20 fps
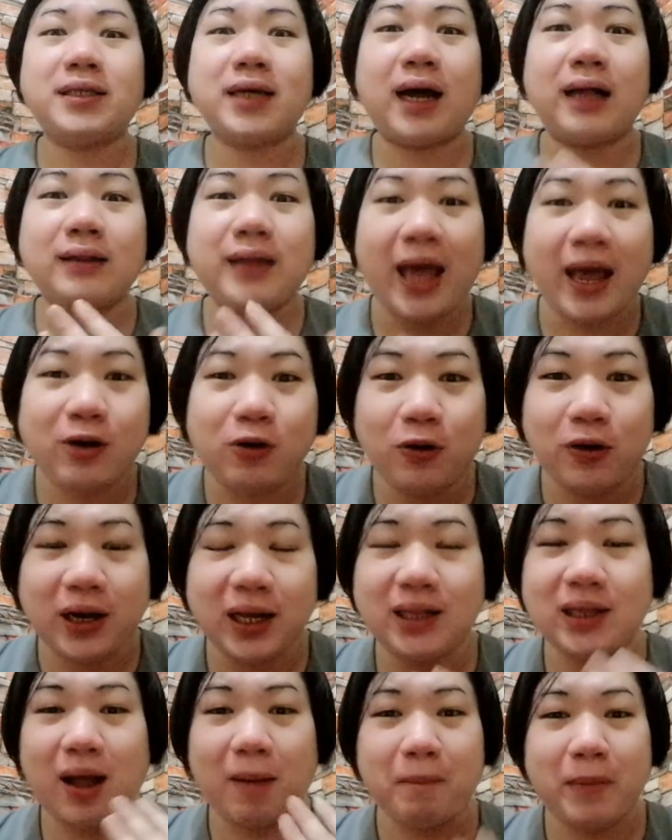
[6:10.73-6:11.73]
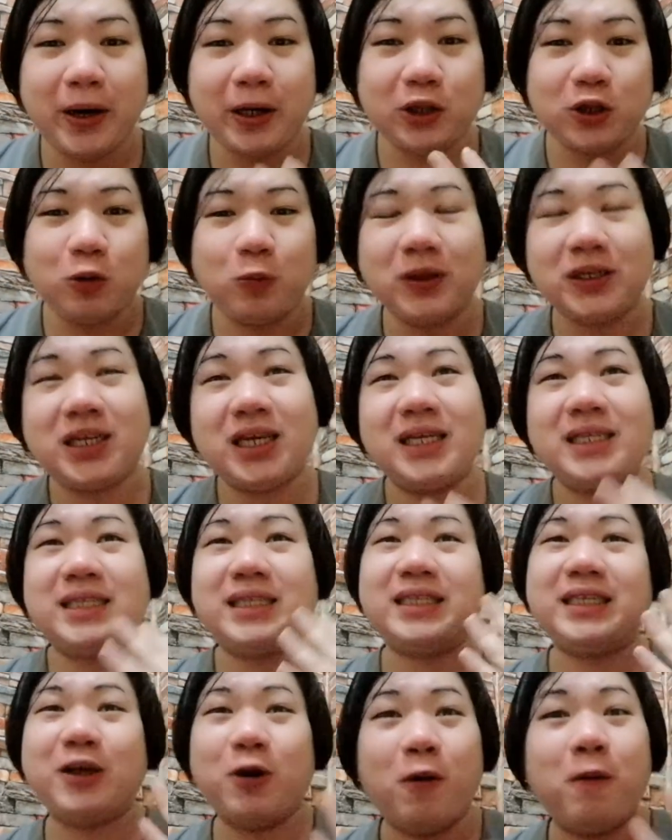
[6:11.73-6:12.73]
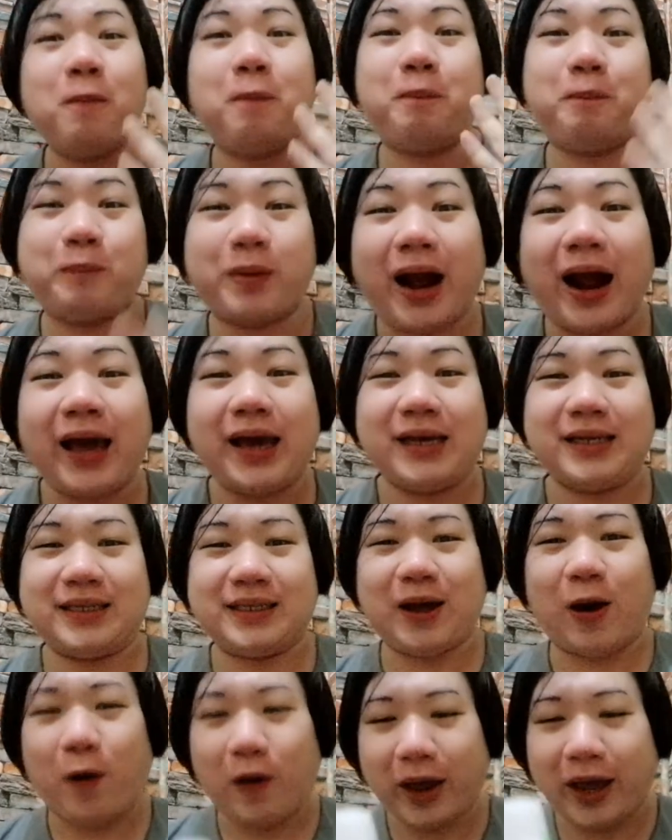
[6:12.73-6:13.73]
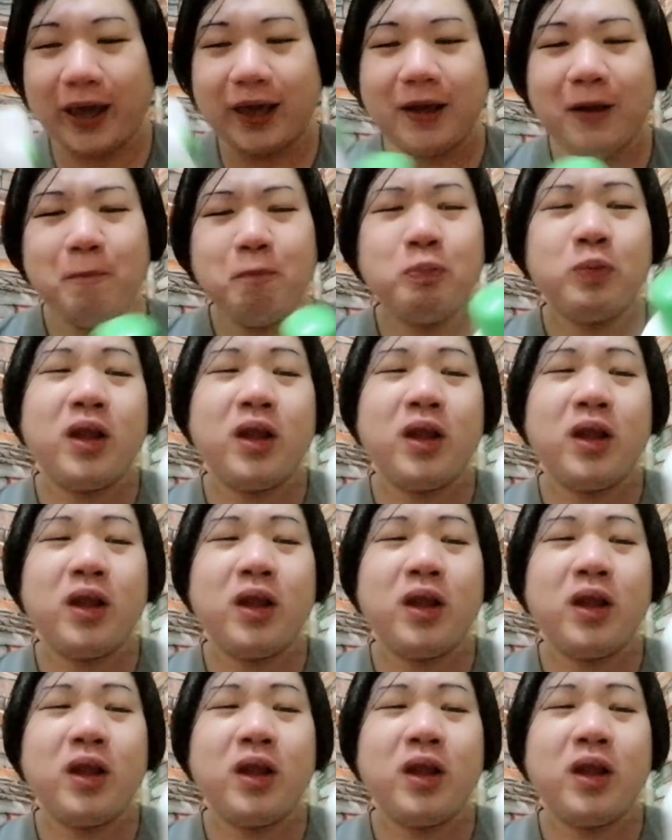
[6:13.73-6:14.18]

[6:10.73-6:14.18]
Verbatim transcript: sa category number 2 which is yung price, okay?